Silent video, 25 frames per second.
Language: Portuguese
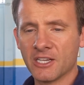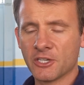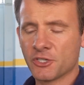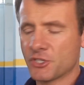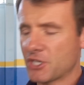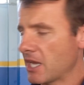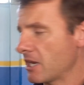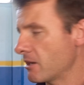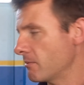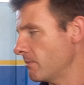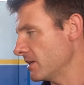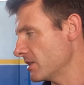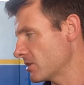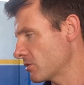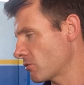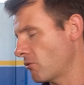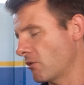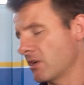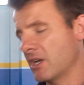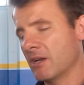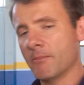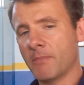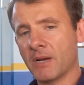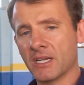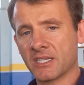Gera uma
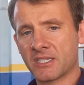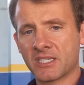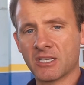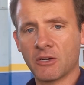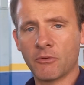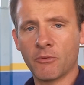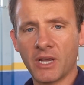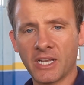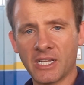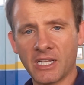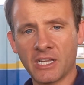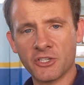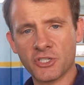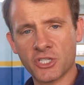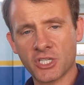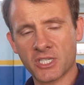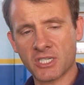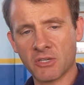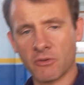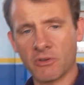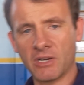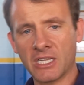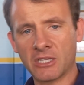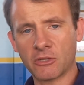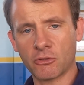escolhambação aí na
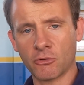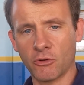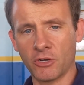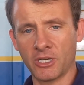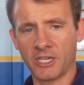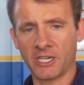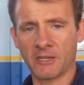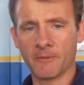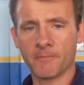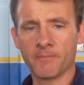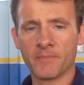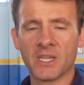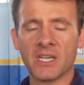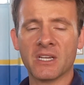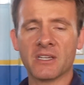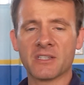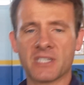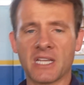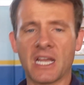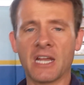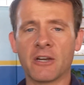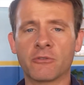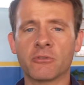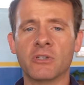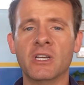injeção eletrônica,
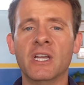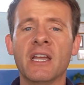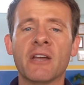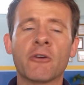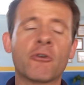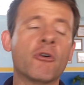certo?